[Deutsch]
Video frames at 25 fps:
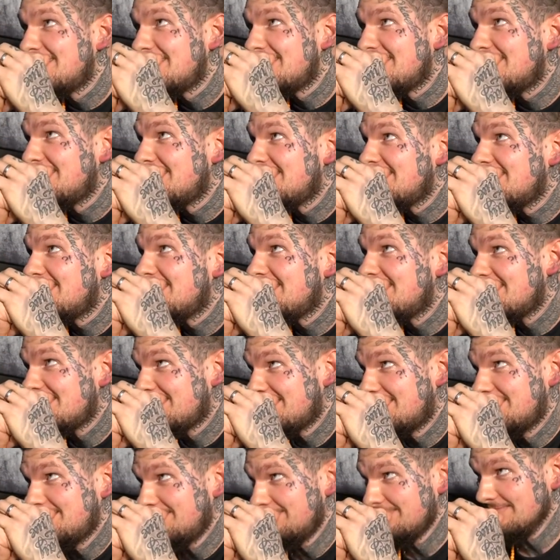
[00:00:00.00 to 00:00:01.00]
Direkt
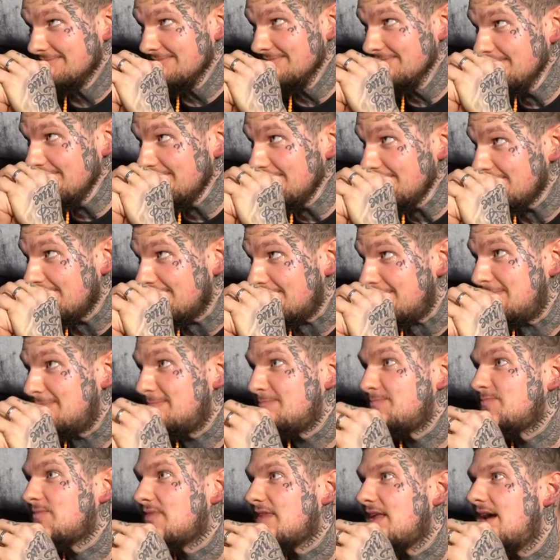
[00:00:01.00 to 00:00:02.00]
eingesleeved natürlich.
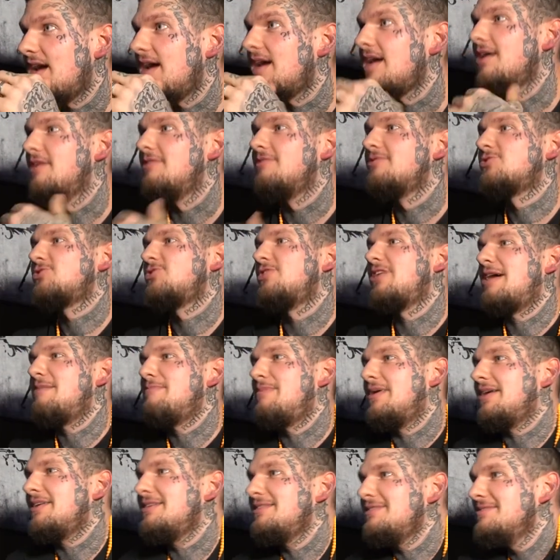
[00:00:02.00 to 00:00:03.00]
Genau. Ja, genau, schön
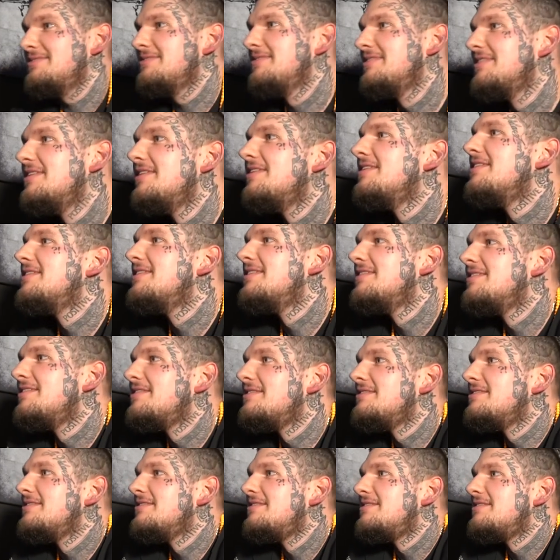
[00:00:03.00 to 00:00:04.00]
einpacken. Die Guten kommen auch in den
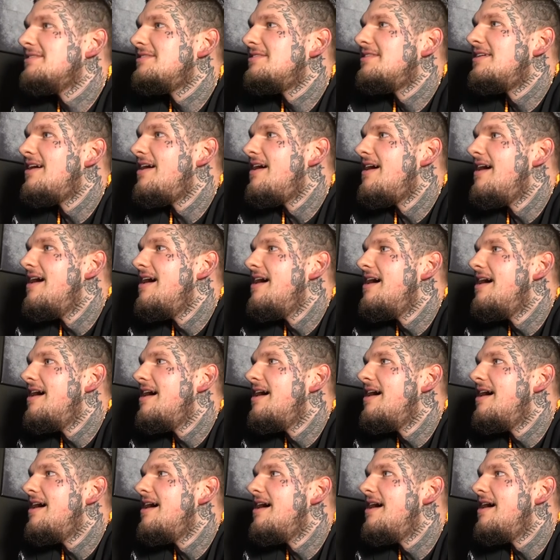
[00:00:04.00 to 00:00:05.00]
Toploader.
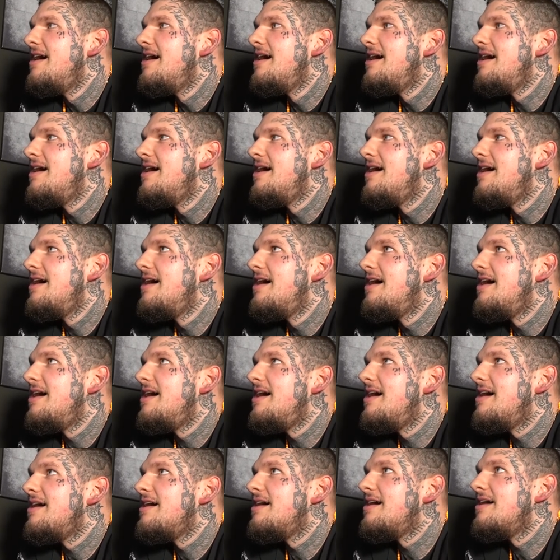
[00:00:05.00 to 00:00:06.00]

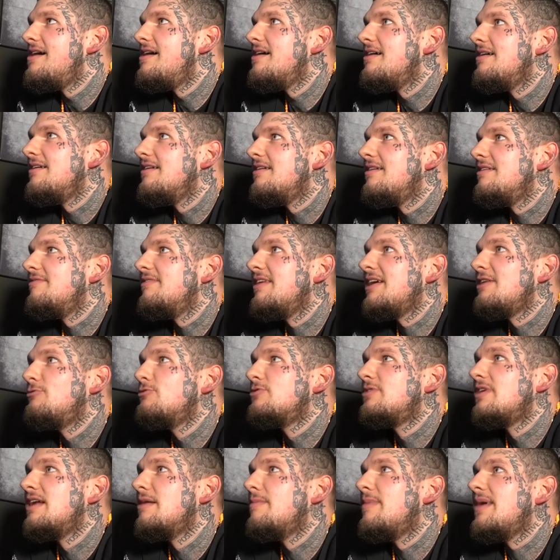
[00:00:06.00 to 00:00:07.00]
Energiekarte. Wenn
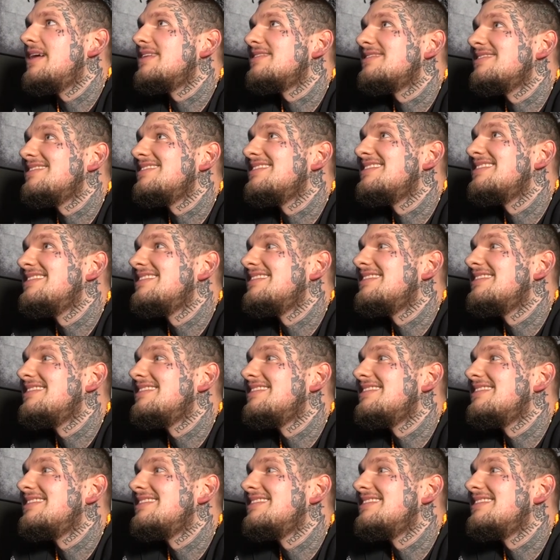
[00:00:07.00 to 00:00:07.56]
gute dabei sind.